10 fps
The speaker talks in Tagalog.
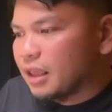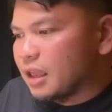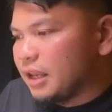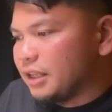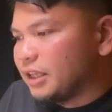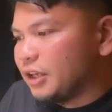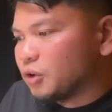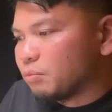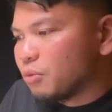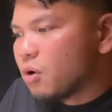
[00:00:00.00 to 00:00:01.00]
Hindi ito
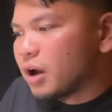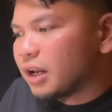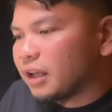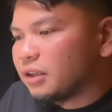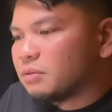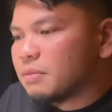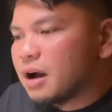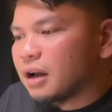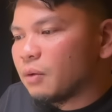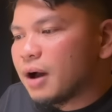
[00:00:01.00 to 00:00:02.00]
bunga ng inyong mga
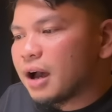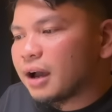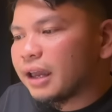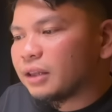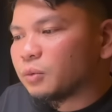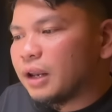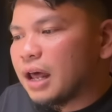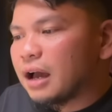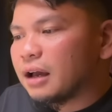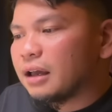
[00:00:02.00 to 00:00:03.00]
gawa, kaya't
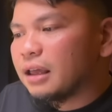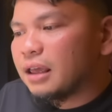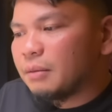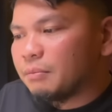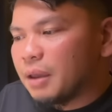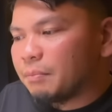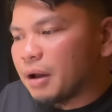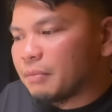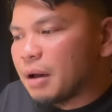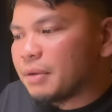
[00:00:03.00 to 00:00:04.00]
walang may
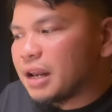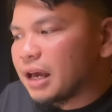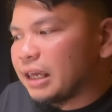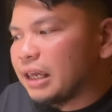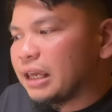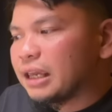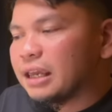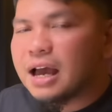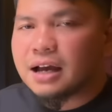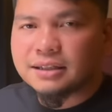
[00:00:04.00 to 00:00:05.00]
pagmamalaki
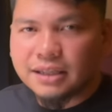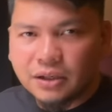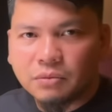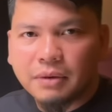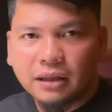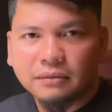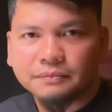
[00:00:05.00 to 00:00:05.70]
ang sinuman.